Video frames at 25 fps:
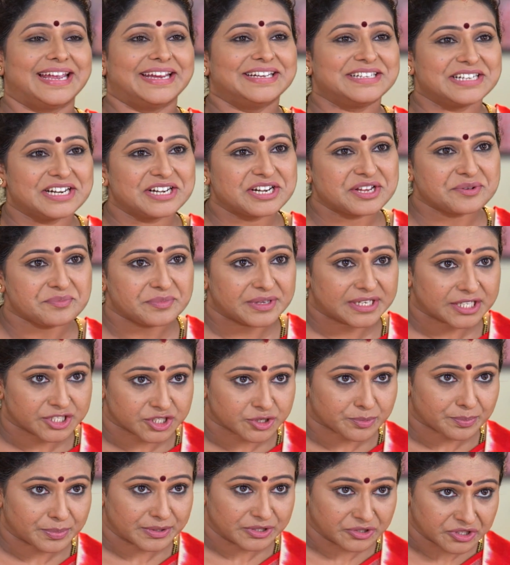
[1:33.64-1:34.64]
ఏంటండి
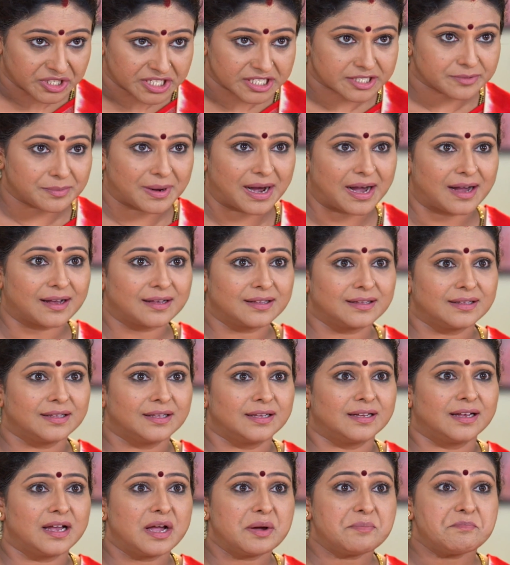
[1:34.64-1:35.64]
మీరు చెప్పేది నిజమా
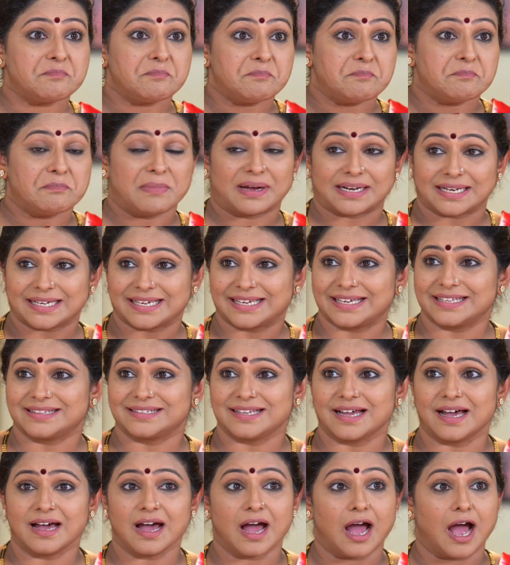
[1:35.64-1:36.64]
మన
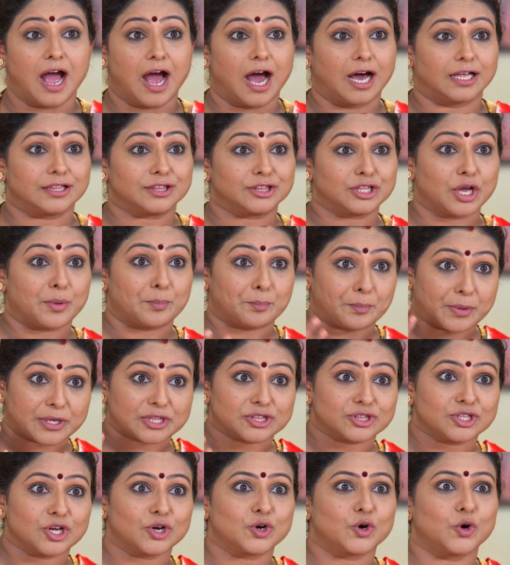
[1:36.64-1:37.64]
గీత అంత
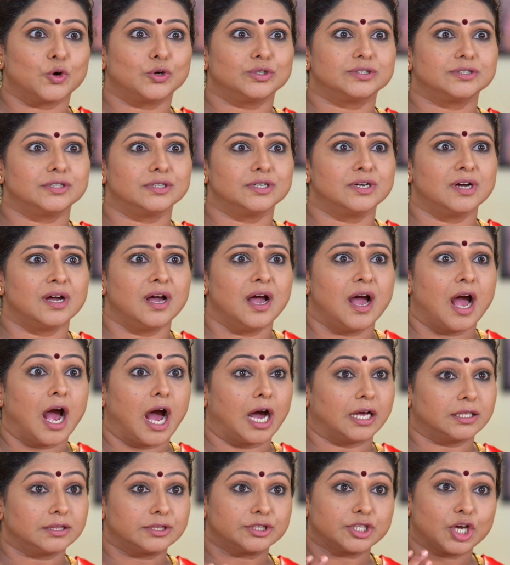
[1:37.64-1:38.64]
పెద్ద కోర్టులో
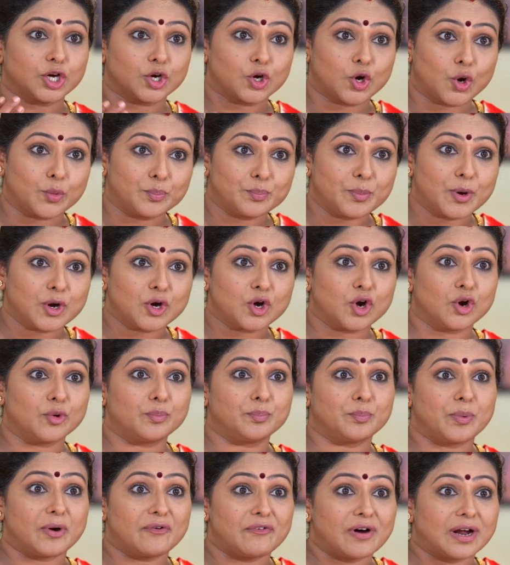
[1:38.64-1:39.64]
అంత గొప్ప
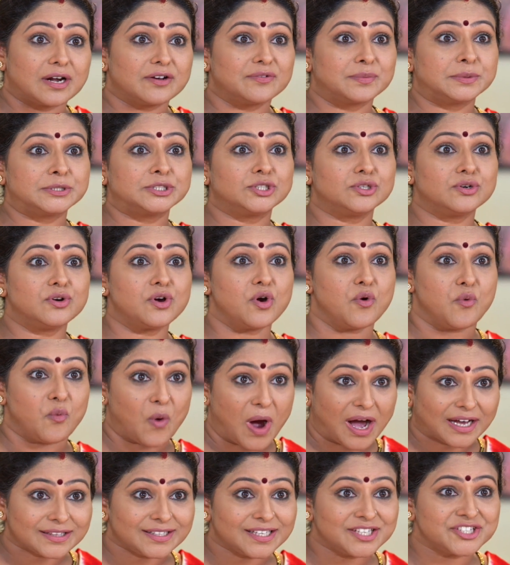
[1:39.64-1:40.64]
గొప్ప వాళ్ల ముందు
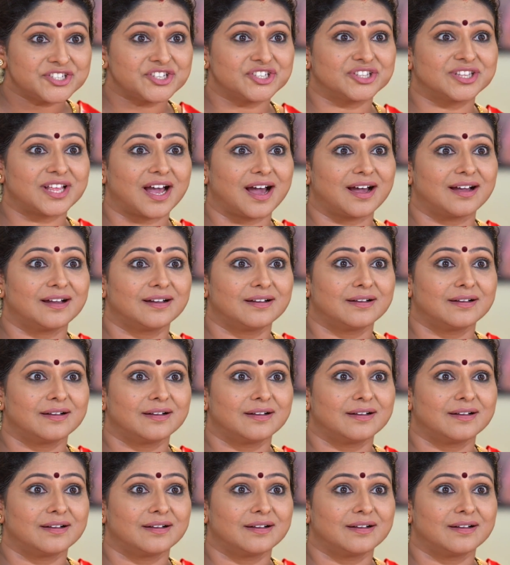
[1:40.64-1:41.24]
వాదించిందా